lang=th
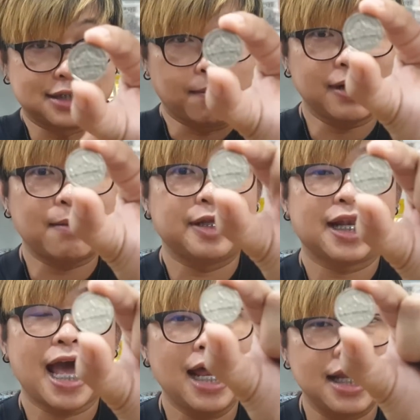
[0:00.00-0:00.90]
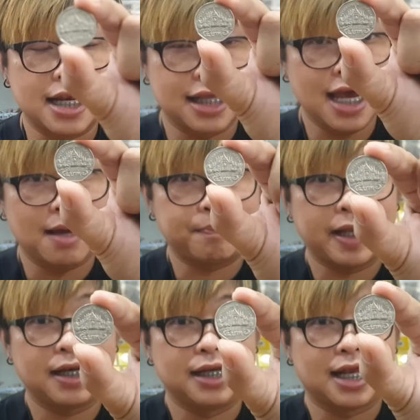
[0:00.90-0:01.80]
สำหรับเหรียญห้าเหรียญนี้
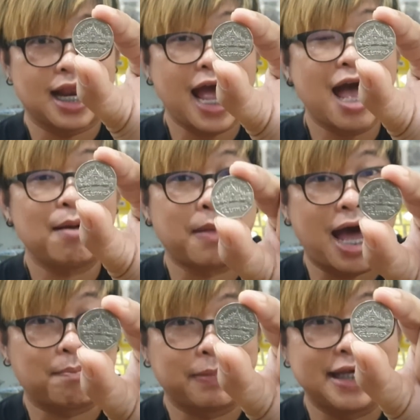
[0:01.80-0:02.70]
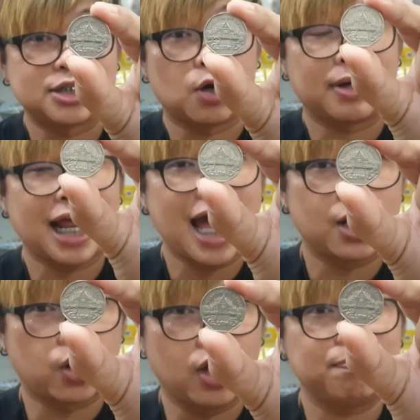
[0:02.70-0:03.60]
เป็นเหรียญห้าบาทปีสองพันห้า
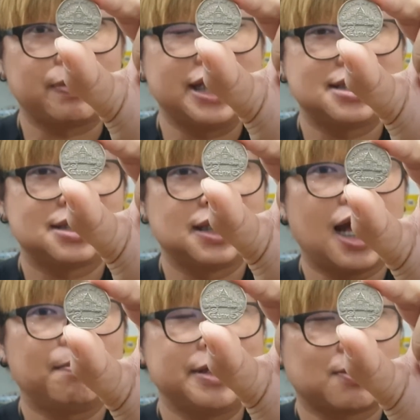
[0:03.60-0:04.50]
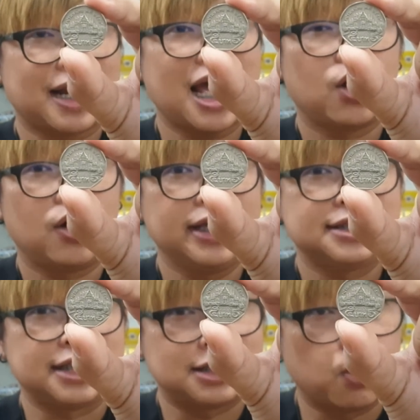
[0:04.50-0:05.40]
ร้อยปีนะฮะปีสองพันห้าร้อย
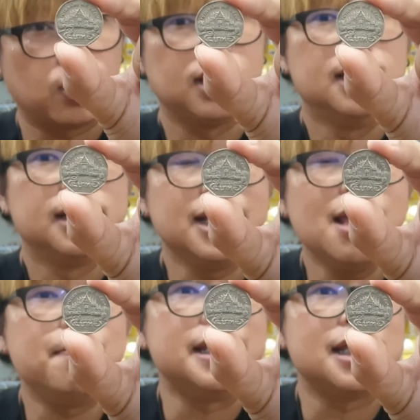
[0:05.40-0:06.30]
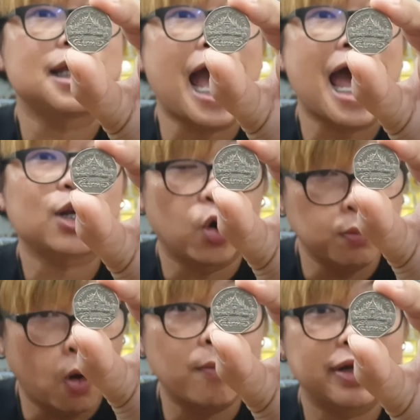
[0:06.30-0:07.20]
สี่สิบหกที่มีการค้น
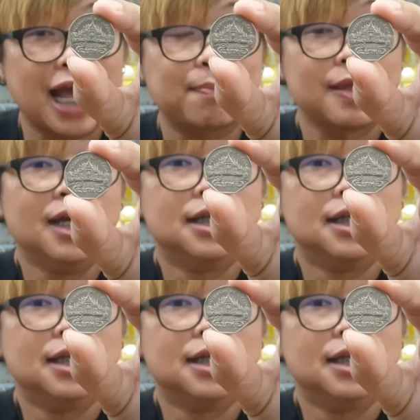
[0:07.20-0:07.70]
พบนะครับ